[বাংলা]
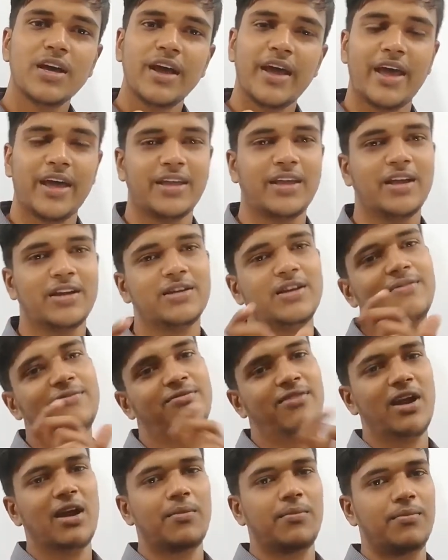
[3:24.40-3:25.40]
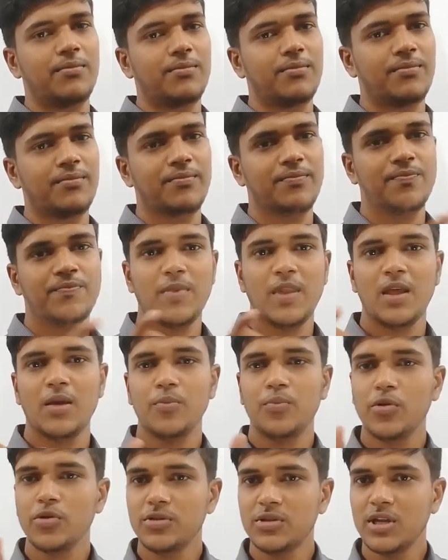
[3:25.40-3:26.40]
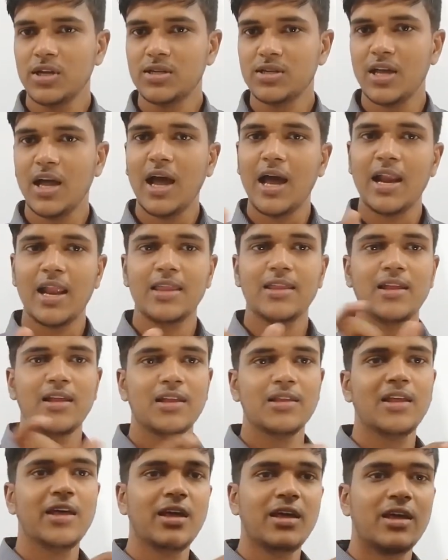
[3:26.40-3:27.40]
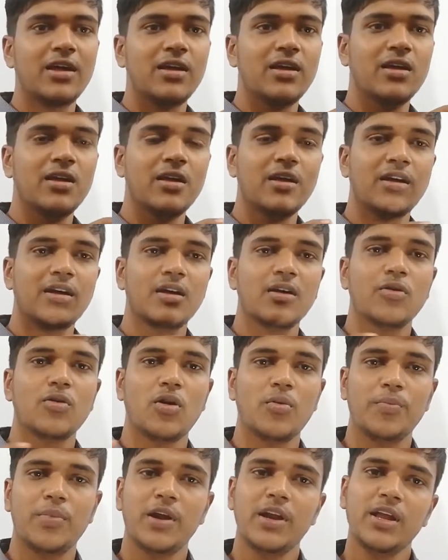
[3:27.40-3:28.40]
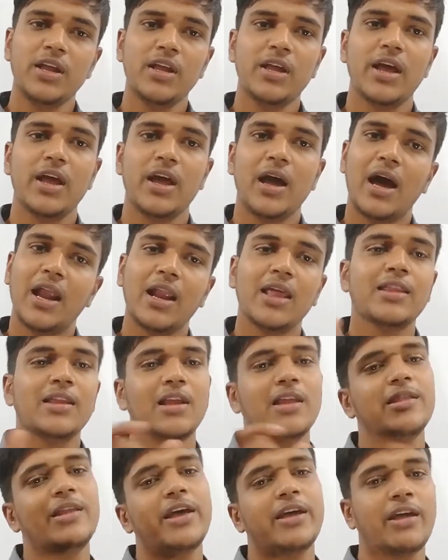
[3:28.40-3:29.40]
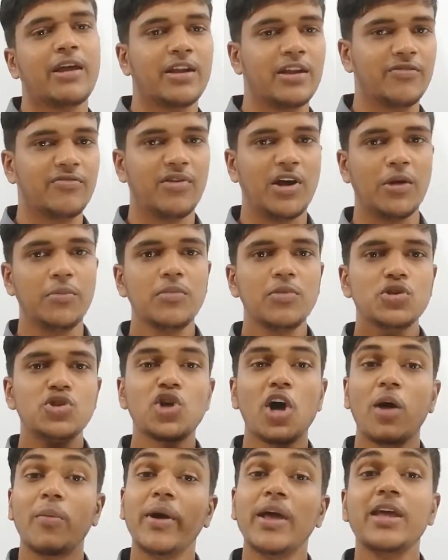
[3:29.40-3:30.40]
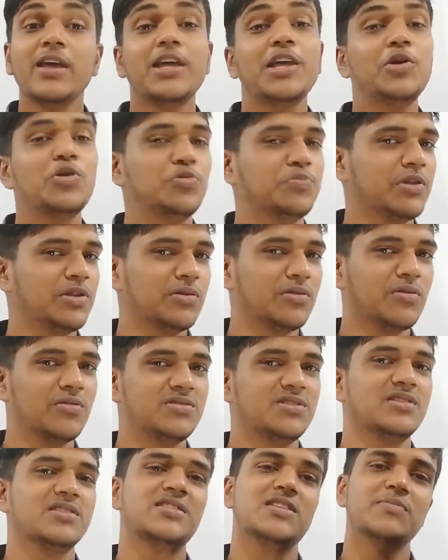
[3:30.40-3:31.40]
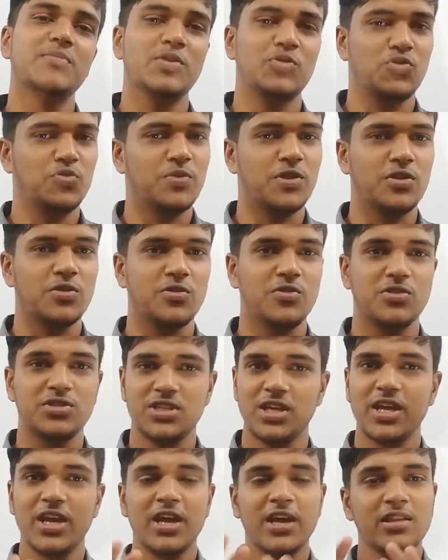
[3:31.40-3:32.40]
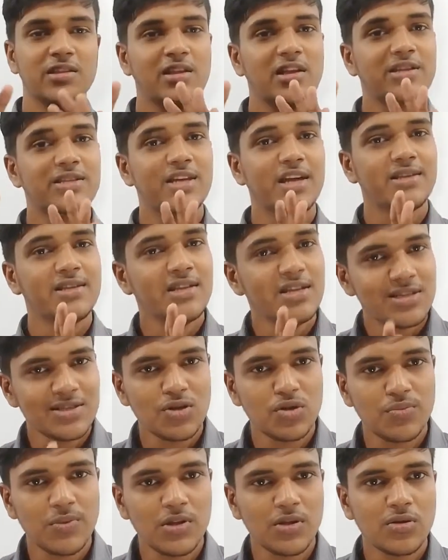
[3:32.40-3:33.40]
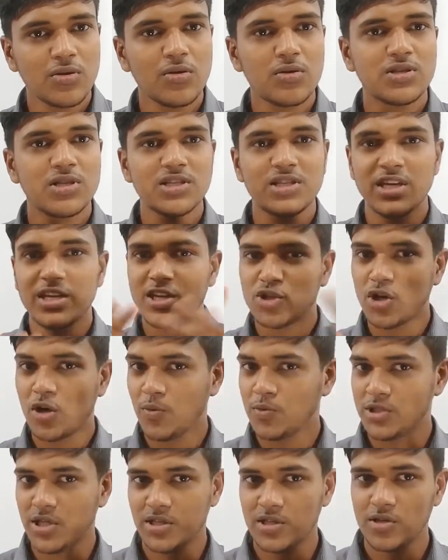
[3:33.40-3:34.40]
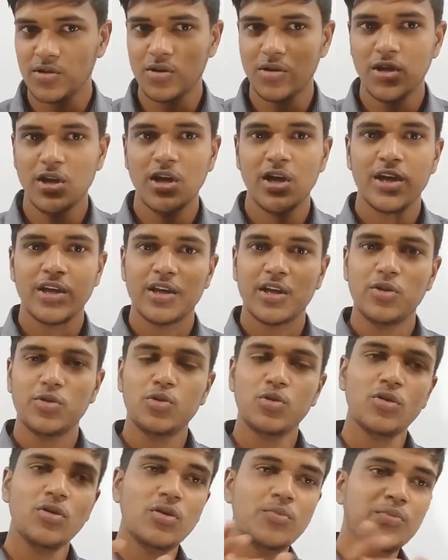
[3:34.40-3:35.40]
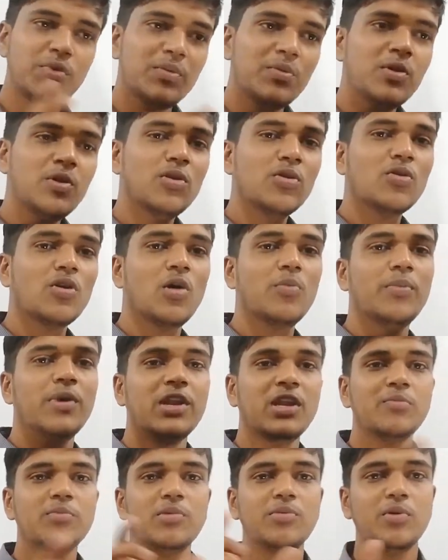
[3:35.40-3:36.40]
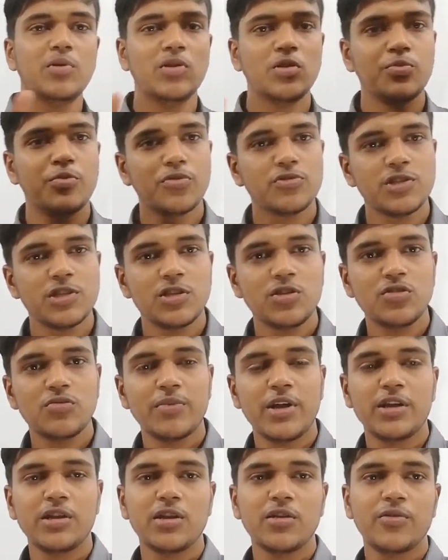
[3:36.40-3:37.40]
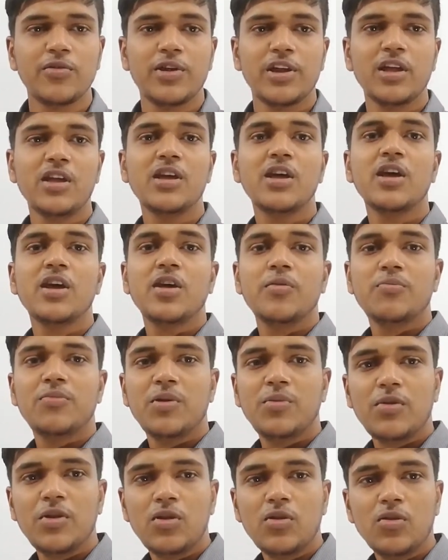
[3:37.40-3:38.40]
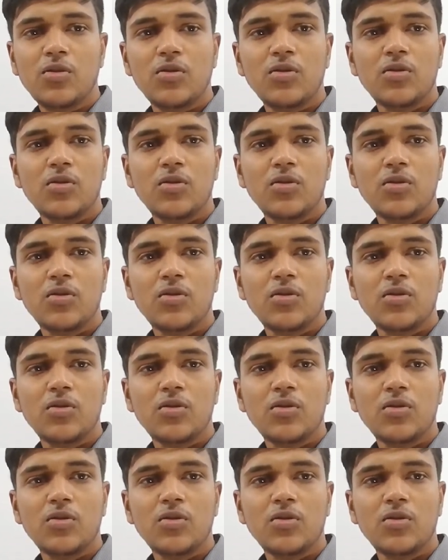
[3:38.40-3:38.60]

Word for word: এক একটা ফার্ম প্রত্যেকটা আলাদা আলাদা কোম্পানি আলাদা আলাদা এক একটি ফার্ম সবাই কি উৎপাদন করছে সিমেন্ট উৎপাদন করছে তাহলে যে জিনিসটা উৎপাদন করছে সেটা সমজাতীয় কিন্তু বিভিন্ন কোম্পানি বিভিন্ন প্রসিডিউর মেনটেন করে বিভিন্ন